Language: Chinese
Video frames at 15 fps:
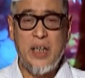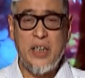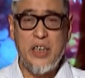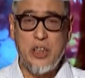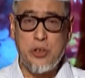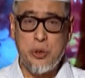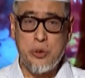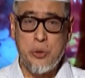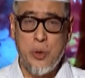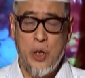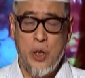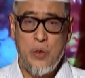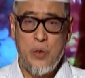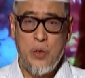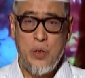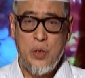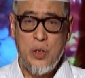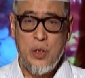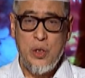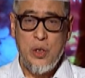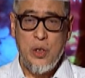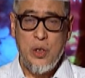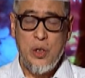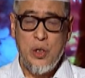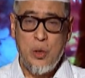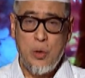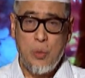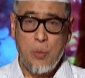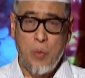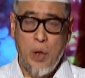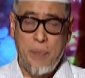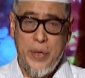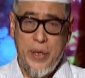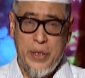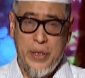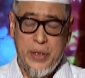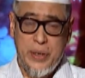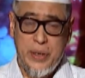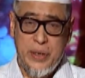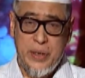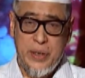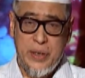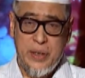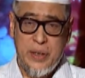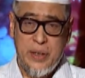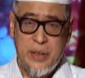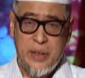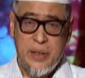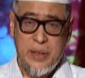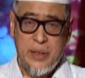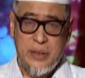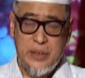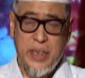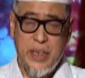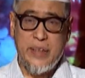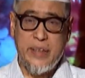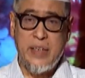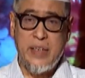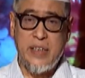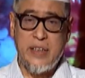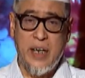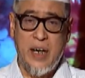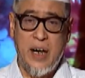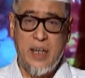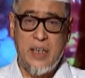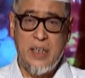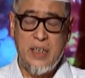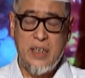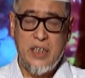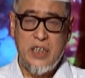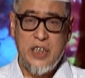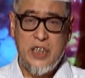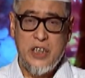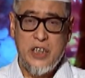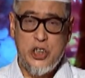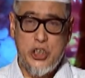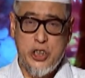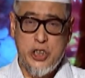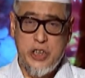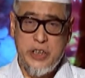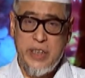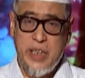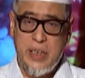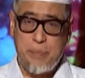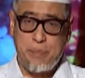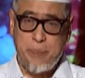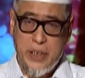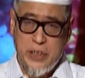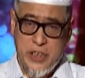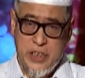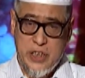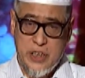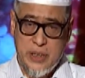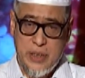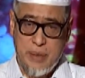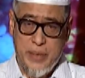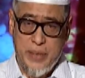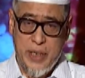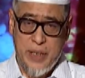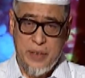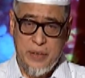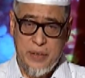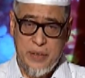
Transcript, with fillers: 也就是说，我们简单的讲。时间的本质是什么？